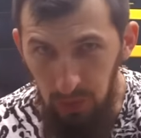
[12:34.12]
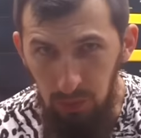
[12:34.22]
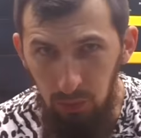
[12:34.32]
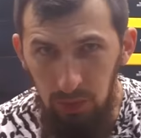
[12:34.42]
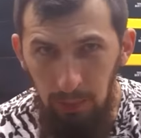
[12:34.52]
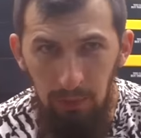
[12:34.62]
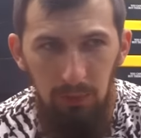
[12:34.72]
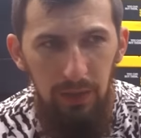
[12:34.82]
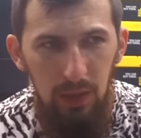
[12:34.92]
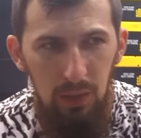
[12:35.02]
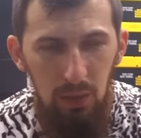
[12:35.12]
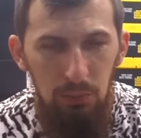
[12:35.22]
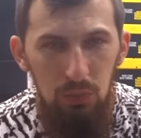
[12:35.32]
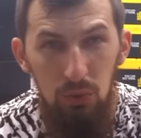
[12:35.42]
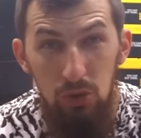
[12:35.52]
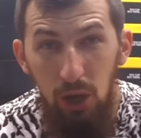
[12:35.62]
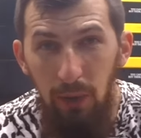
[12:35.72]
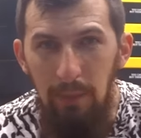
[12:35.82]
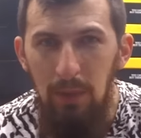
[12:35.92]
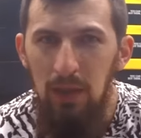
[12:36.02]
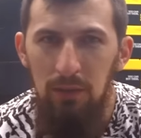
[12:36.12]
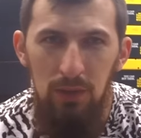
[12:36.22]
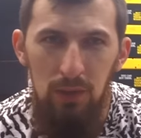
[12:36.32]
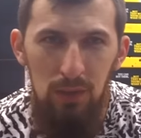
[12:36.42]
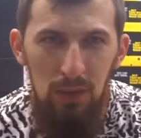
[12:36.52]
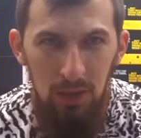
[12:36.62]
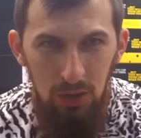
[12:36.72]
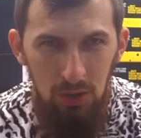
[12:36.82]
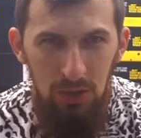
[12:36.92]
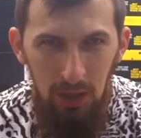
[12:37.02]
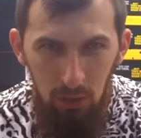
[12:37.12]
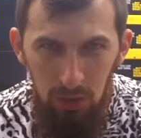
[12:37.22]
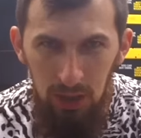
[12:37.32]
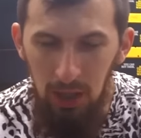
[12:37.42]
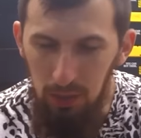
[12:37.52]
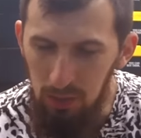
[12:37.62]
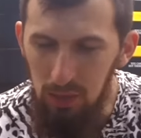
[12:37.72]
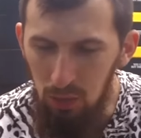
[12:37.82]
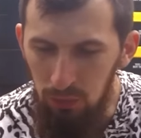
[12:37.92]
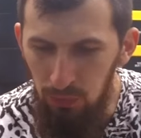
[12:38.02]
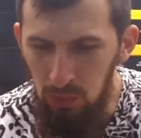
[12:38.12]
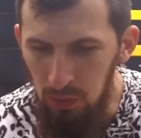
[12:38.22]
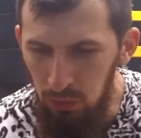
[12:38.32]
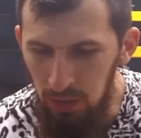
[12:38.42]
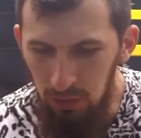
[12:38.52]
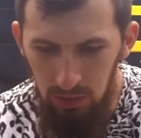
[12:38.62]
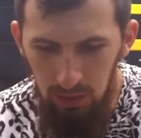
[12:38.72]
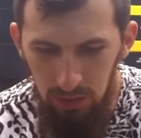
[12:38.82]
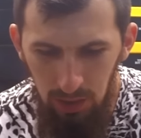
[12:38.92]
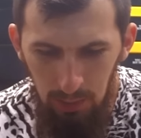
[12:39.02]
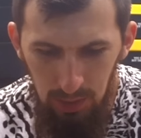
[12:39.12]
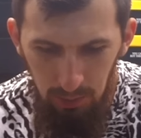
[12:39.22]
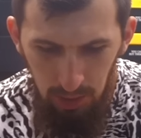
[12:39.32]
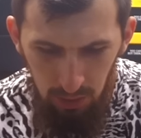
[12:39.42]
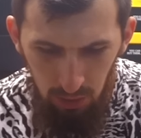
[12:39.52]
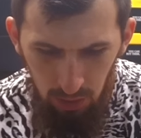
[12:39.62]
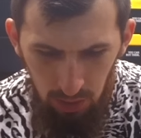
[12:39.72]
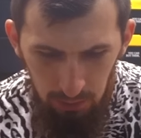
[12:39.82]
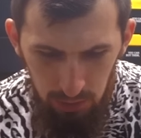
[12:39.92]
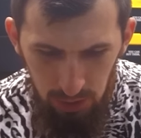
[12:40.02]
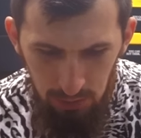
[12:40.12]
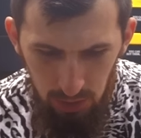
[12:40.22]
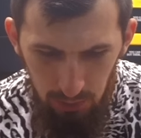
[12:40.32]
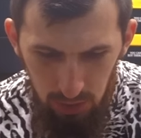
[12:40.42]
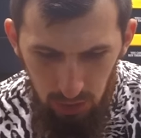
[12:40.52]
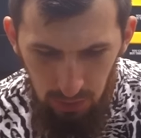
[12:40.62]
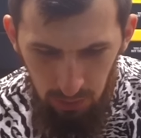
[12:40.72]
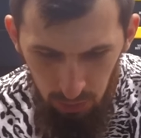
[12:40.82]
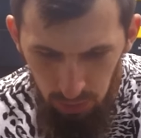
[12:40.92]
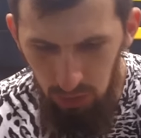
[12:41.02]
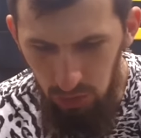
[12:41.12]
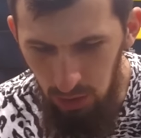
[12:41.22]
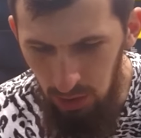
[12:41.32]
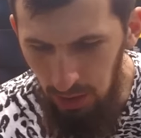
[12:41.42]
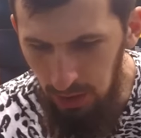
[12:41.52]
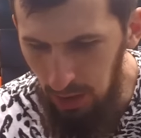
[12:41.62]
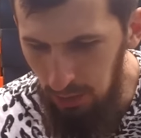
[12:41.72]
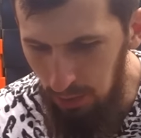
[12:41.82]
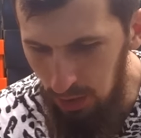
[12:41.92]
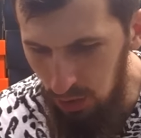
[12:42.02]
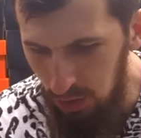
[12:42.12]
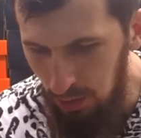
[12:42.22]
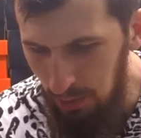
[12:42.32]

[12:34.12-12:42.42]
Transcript: sensu, na pewno w jakimś stopniu to działa. Więc jeśli na logikę coś funkcjonuje, to nie ma za bardzo potrzeby się, się z tym kłócić i jak najbardziej